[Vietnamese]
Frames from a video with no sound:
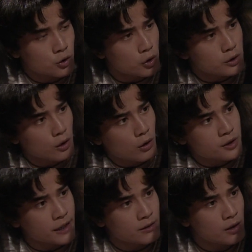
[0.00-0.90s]
Quỳnh muốn hai
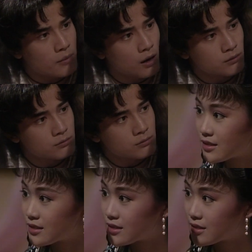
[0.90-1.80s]
chúng ta có không gian riêng,
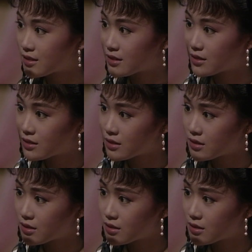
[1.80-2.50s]
không tốt sao?